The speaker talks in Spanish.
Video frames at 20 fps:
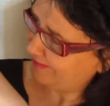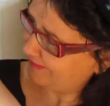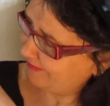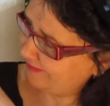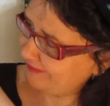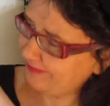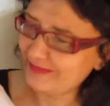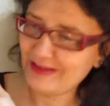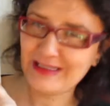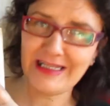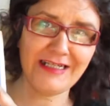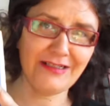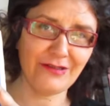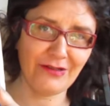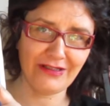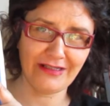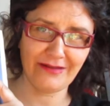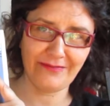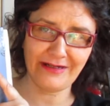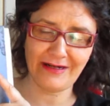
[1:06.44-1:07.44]
¿Mm? Es
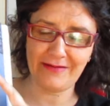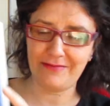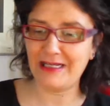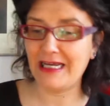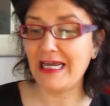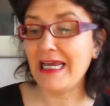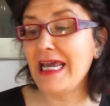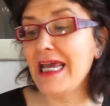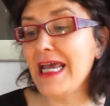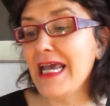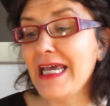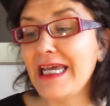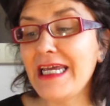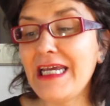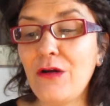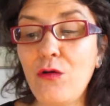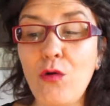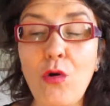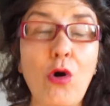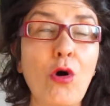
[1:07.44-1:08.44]
interminable.
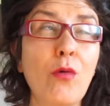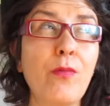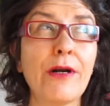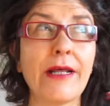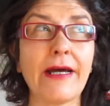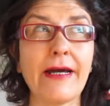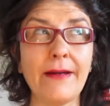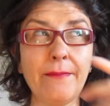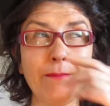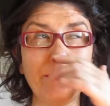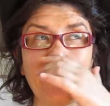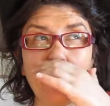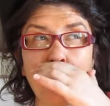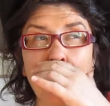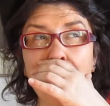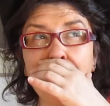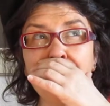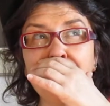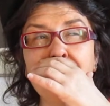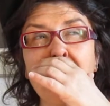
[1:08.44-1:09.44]
Y luego, por
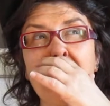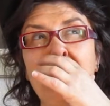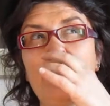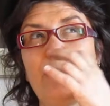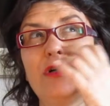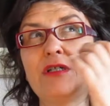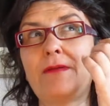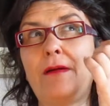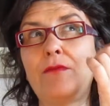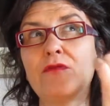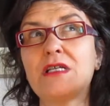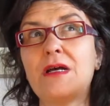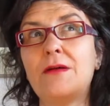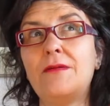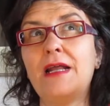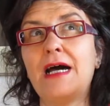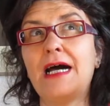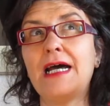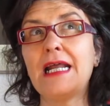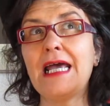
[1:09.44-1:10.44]
ejemplo, pues vamos a
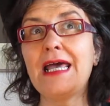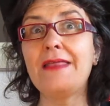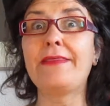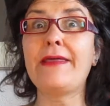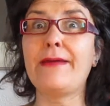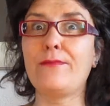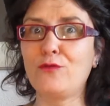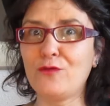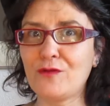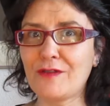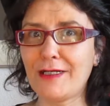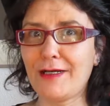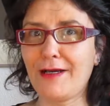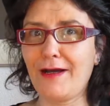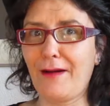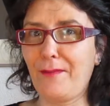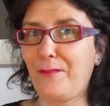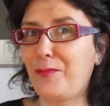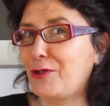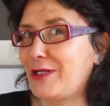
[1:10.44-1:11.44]
hablar de
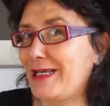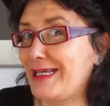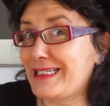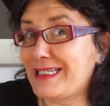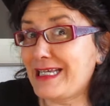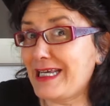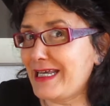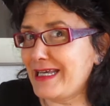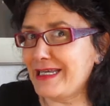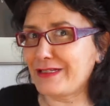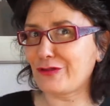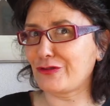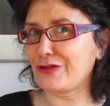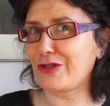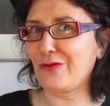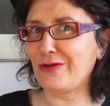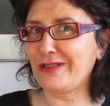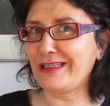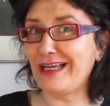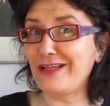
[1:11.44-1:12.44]
música, porque es que estos
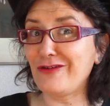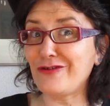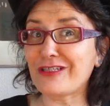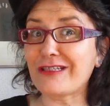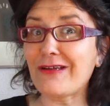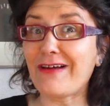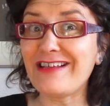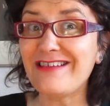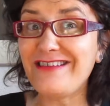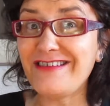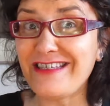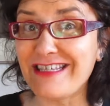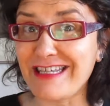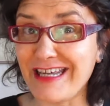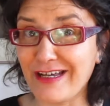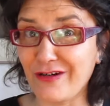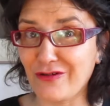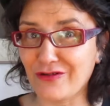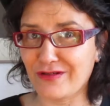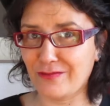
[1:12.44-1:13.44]
50 años estaban
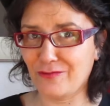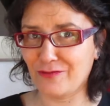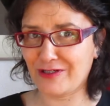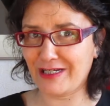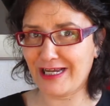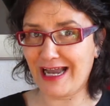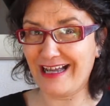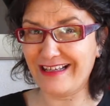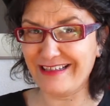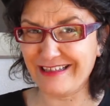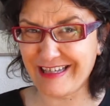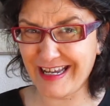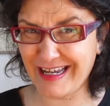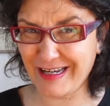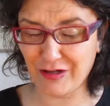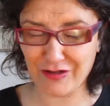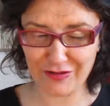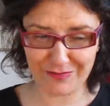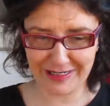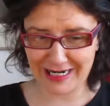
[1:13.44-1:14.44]
llenos de música,
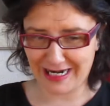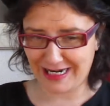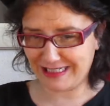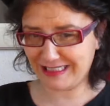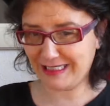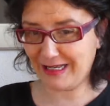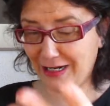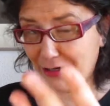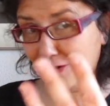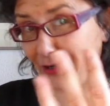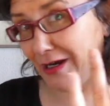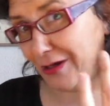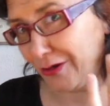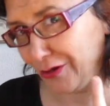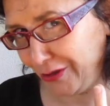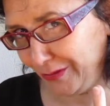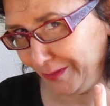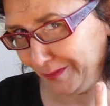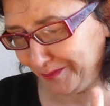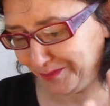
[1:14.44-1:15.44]
llenos, mira, estaba el rock and roll,